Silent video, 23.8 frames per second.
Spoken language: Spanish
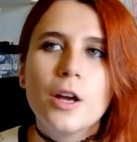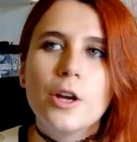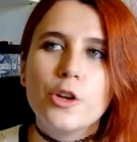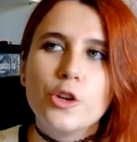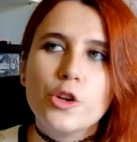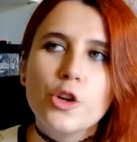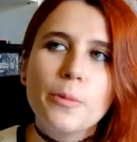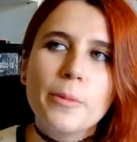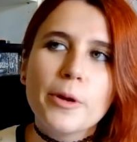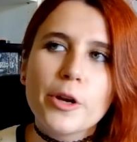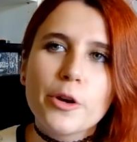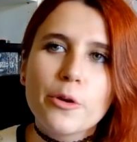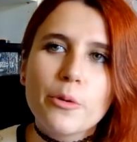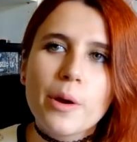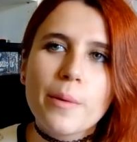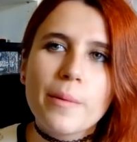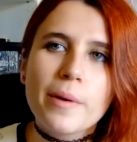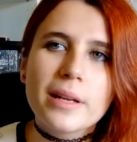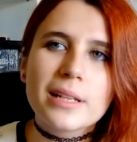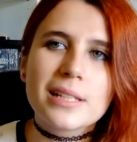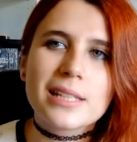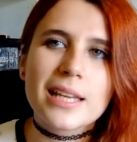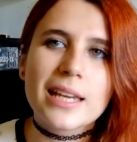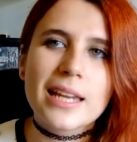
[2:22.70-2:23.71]
Número
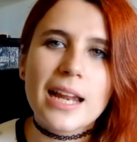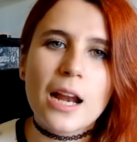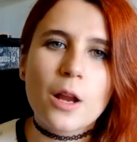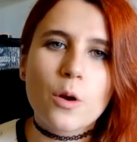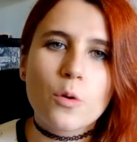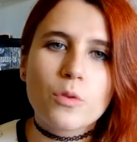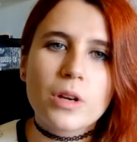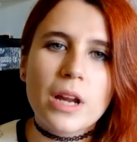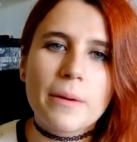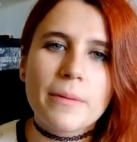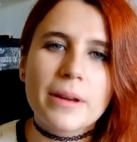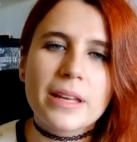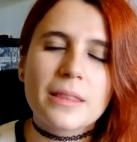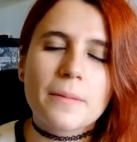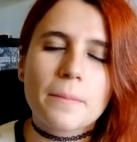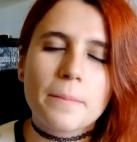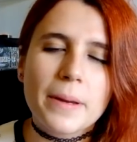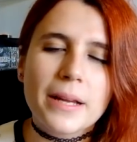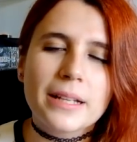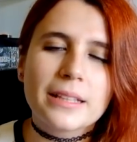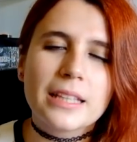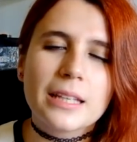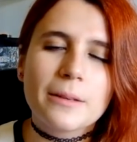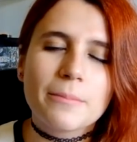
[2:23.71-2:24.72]
9. Ser alguna vez
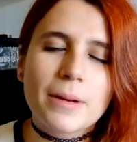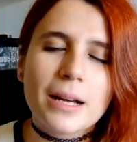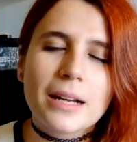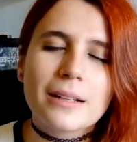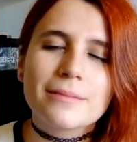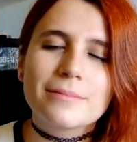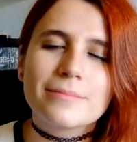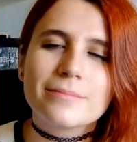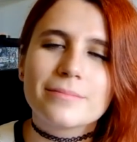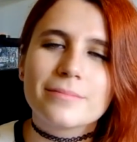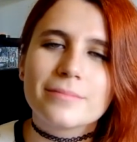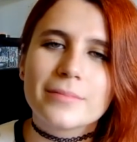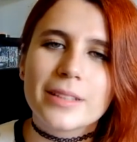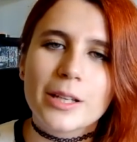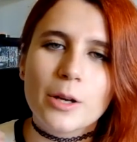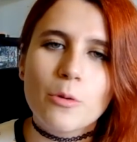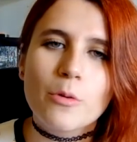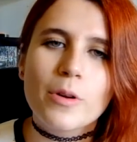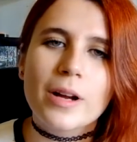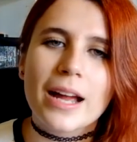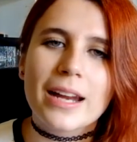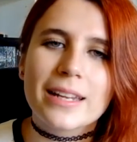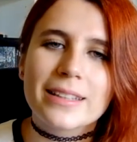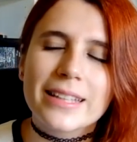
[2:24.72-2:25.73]
víctima de
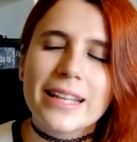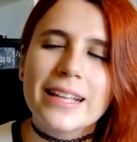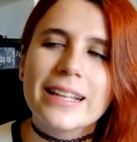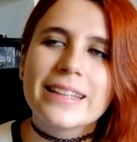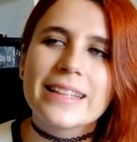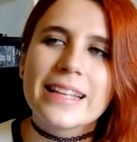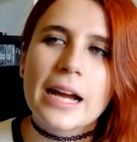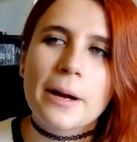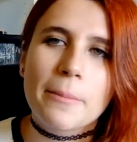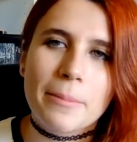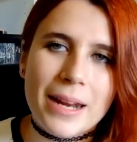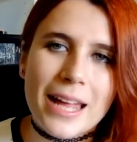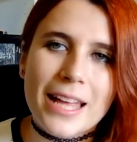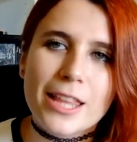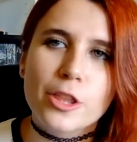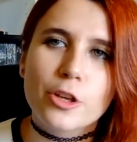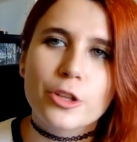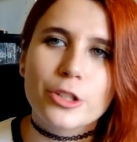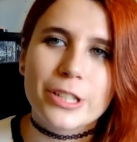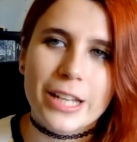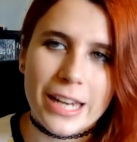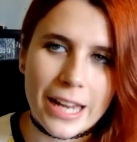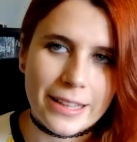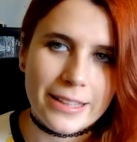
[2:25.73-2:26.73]
un cartel de
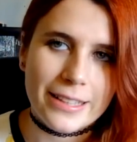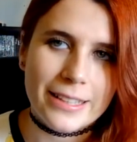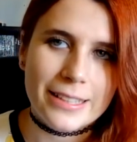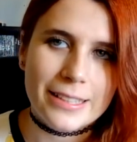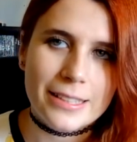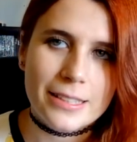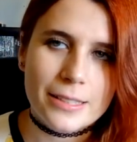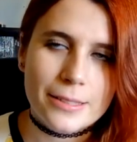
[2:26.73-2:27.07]
abrazos gratis.